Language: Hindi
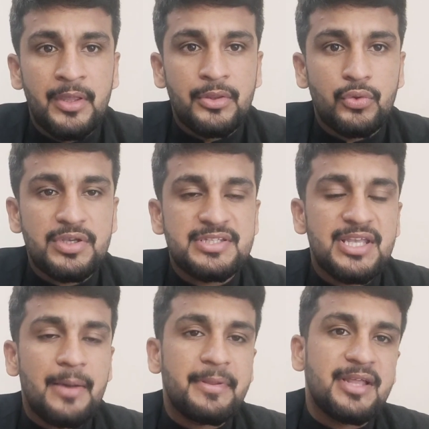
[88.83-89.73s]
तो
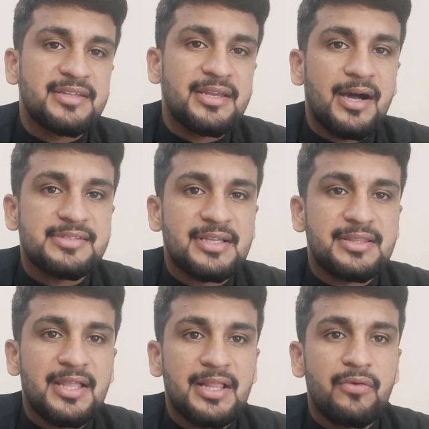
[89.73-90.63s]
इससे आप अंदाज़ा लगा
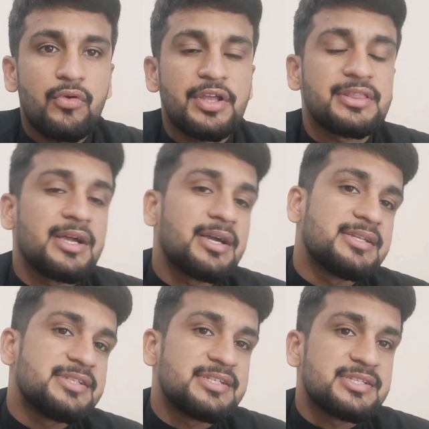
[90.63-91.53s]
सकते हैं कि वो कितना
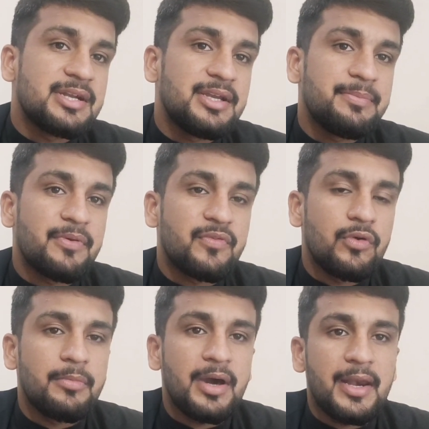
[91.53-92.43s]
कंसिस्टेंटली
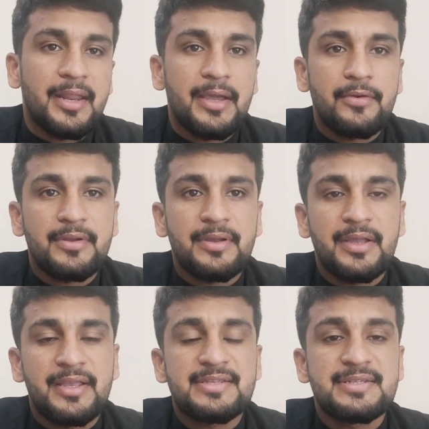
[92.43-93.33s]
परफॉर्म कर रहे हैं और
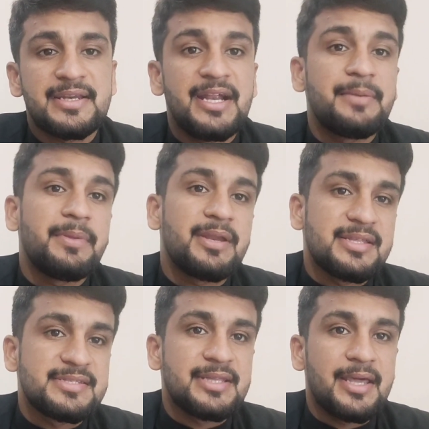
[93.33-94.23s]
किस रेट पर
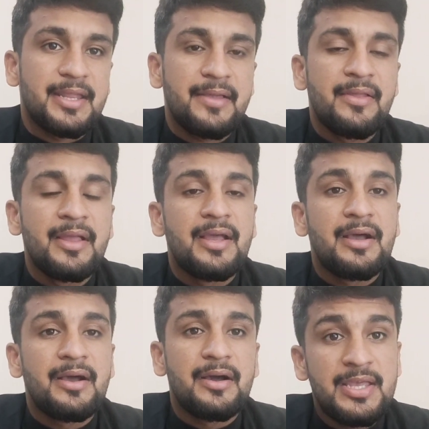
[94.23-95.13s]
रन कर रहे
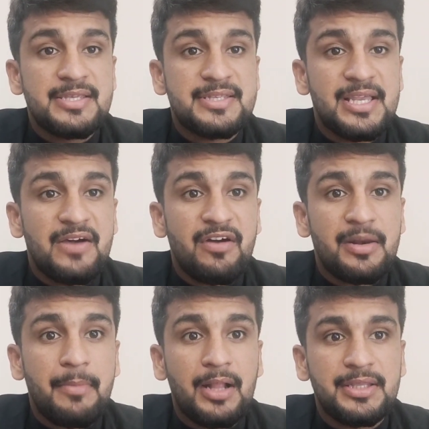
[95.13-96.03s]
हैं इसके अलावा
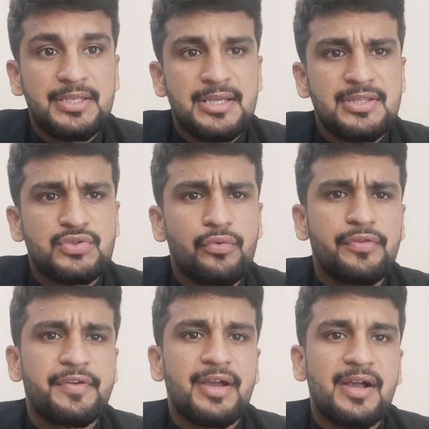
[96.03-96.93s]
अगर बात की जाए तो
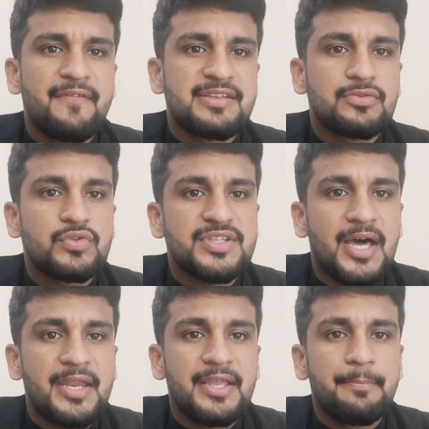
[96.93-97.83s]
साउथ अफ्रीका का वैसे तो
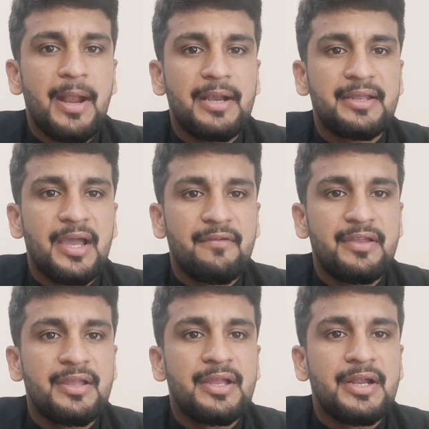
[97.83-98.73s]
सारी बैटिंग
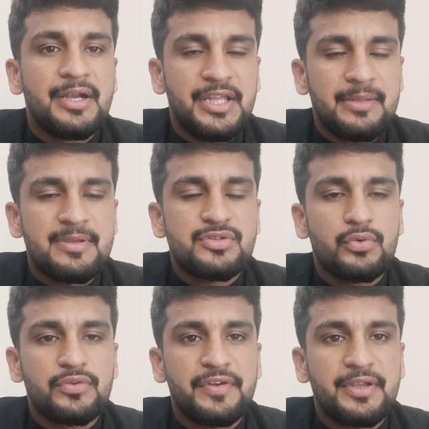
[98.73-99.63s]
हैवी टीम है
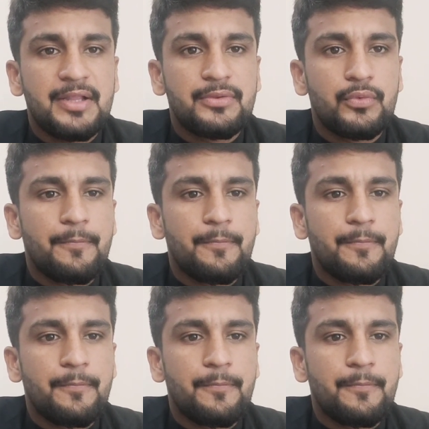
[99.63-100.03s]
साउथ अफ्रीका तो